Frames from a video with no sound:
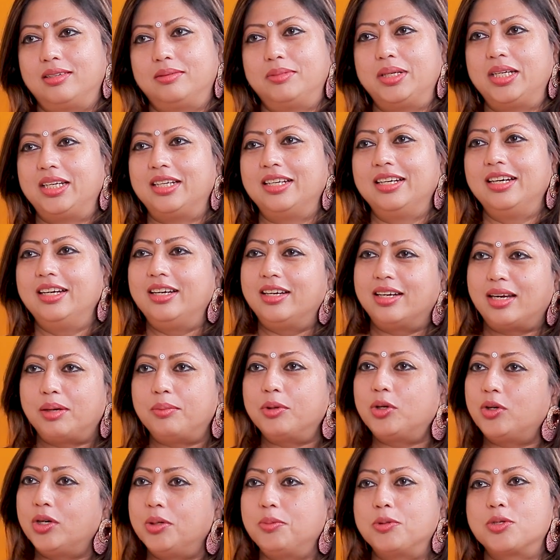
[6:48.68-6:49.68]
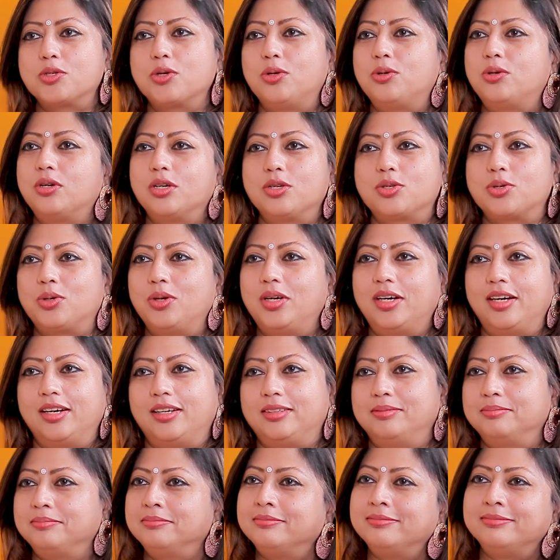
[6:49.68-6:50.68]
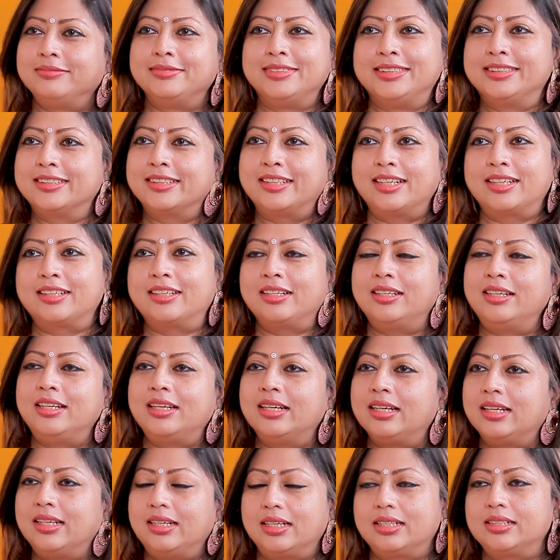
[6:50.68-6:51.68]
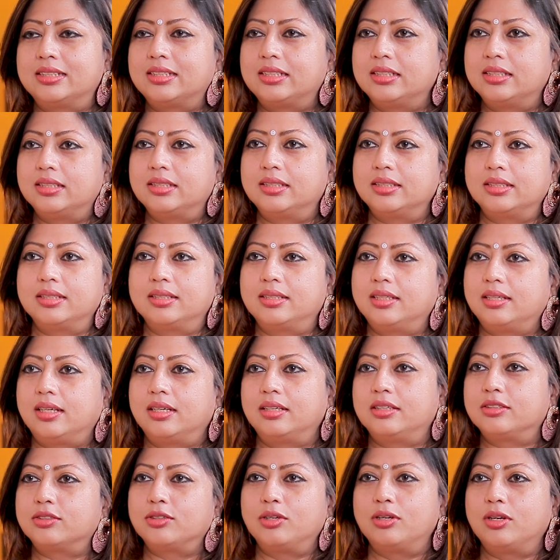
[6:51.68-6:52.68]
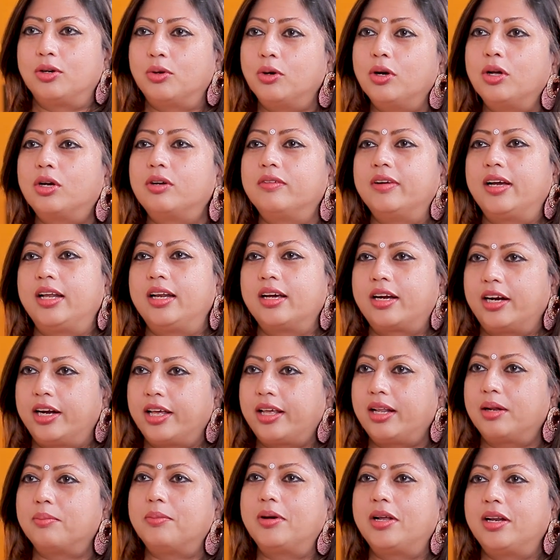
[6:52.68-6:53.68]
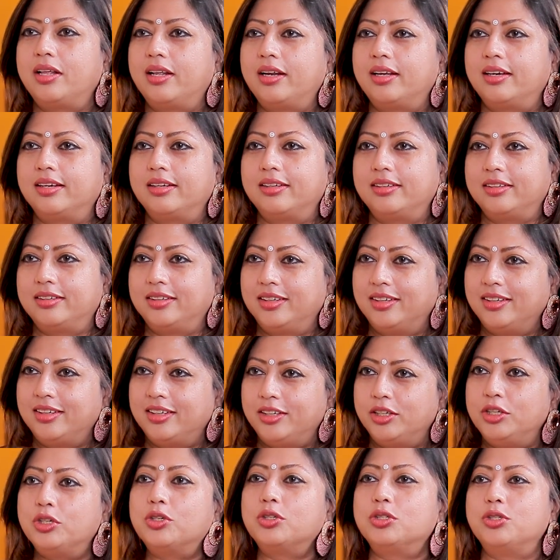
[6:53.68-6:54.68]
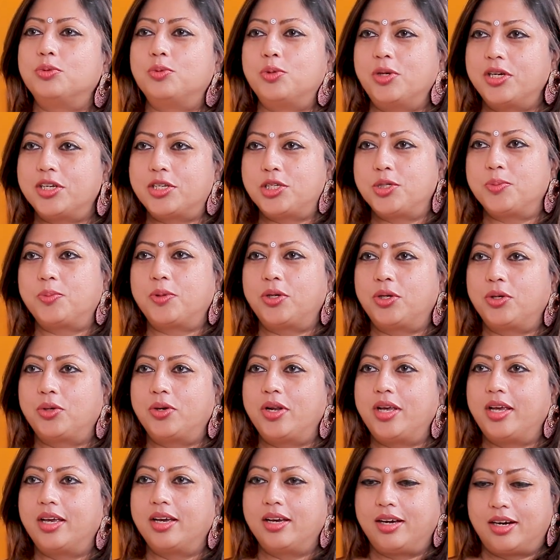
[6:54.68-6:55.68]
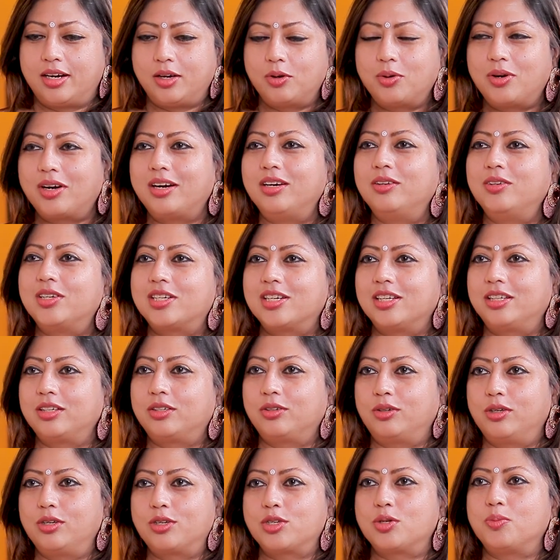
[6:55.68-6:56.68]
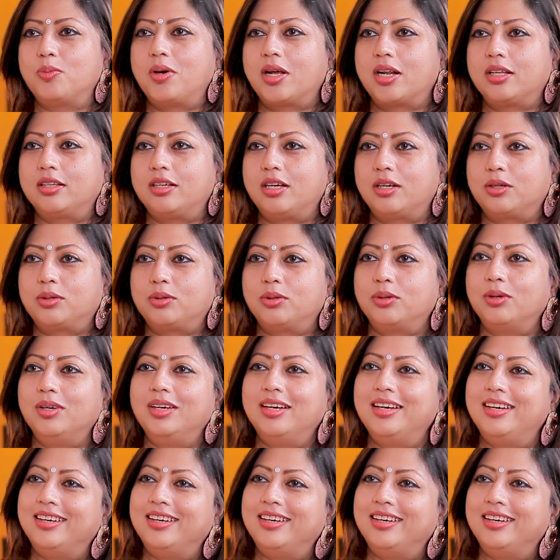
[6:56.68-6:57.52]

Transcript: ஐ மீன் நம்ம கூட இப்போ சொல்லணும்னா சொல்லிடலாம் கரெக்டாக நீங்களாம் யங்ஸ்டர்ஸு நான் சொல்ல உங்களுக்கு வேலை கிடைக்கிற மாதிரி இருக்குது இன்னும் கொஞ்சம் முயற்சி பண்ணணும் நீங்கள் ஆனால் ஒரு ரெண்டு வருஷத்துக்கு உங்களுக்கு சுமாராக தான் இருக்கும்